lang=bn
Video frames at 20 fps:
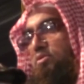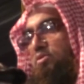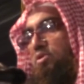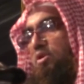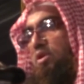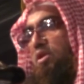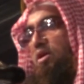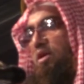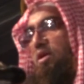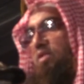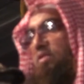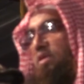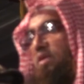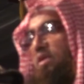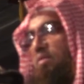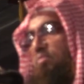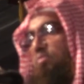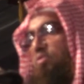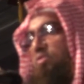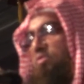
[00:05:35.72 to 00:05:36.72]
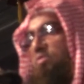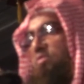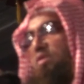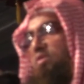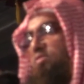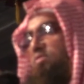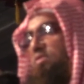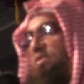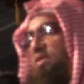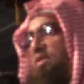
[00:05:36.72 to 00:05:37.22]
শরিয়তের মধ্যে
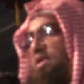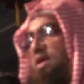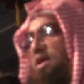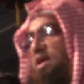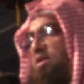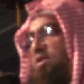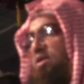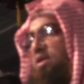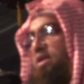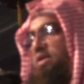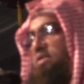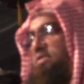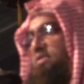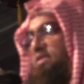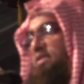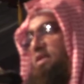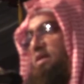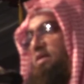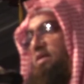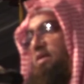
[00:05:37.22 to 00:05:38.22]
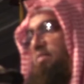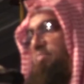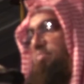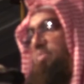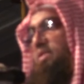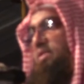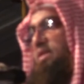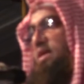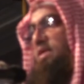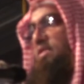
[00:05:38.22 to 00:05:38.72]
যদি না হয় সেটাকে
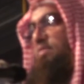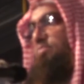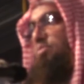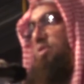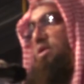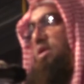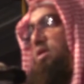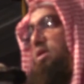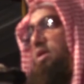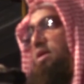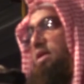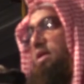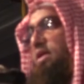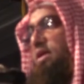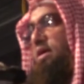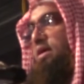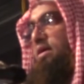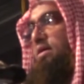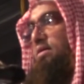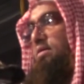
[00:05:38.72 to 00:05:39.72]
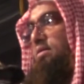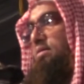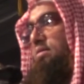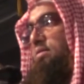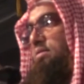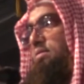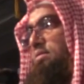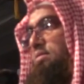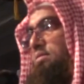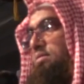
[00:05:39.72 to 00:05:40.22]
বেদাত বলা হয় না
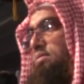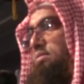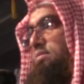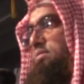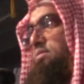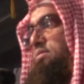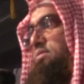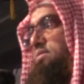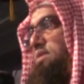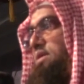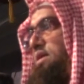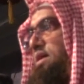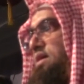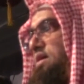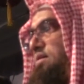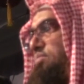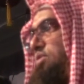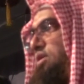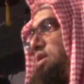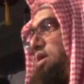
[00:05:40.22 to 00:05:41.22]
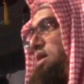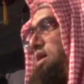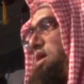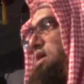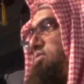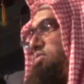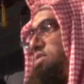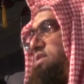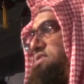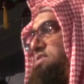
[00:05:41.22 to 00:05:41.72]
সেটাকে বলা
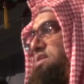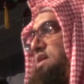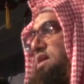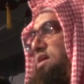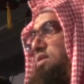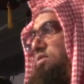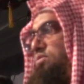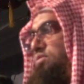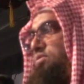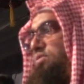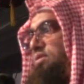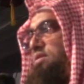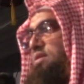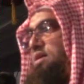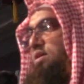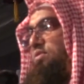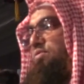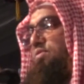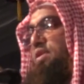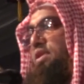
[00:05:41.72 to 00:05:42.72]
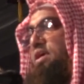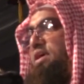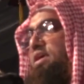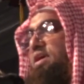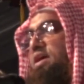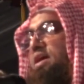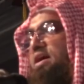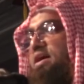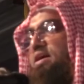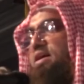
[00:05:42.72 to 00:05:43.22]
হয় ওয়াসাইলুল
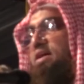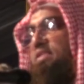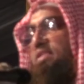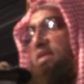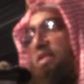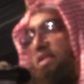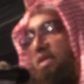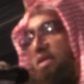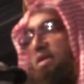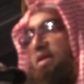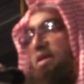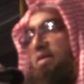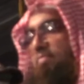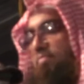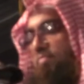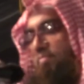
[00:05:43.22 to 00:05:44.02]
কাউনিয়া কাদারিয়া